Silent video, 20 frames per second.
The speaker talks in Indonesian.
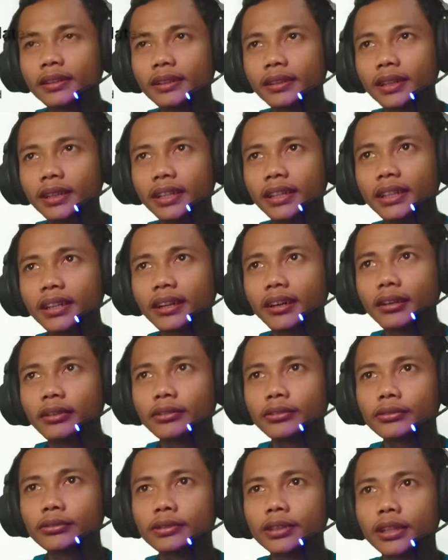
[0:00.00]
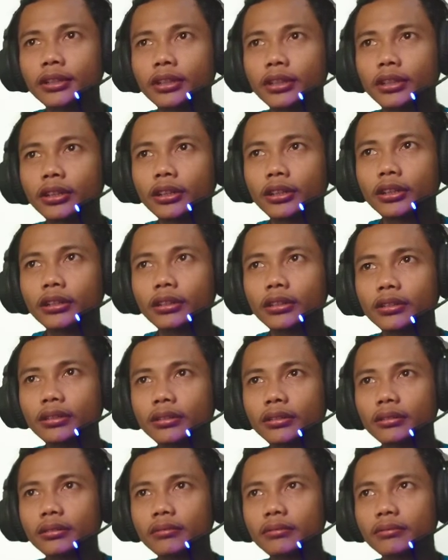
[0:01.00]
Nah kita kalau sudah download
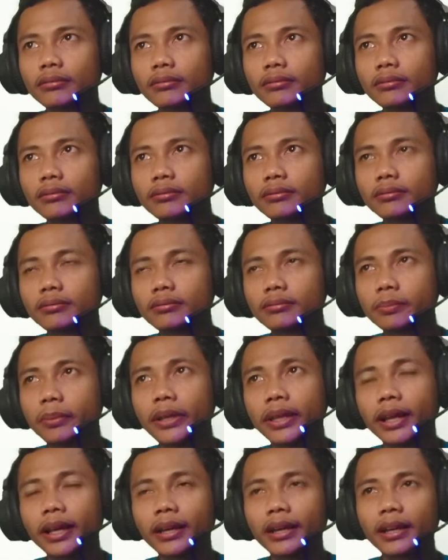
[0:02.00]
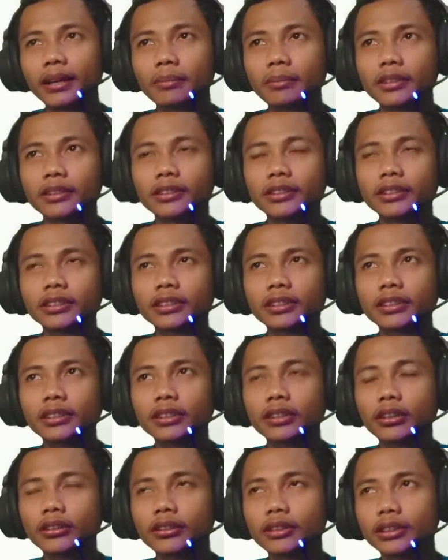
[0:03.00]
bentar ya masih
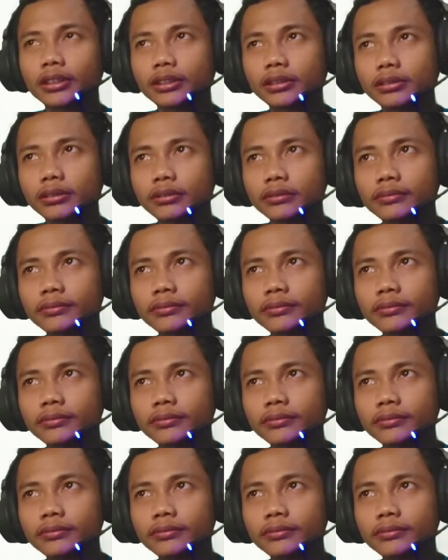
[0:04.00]
loading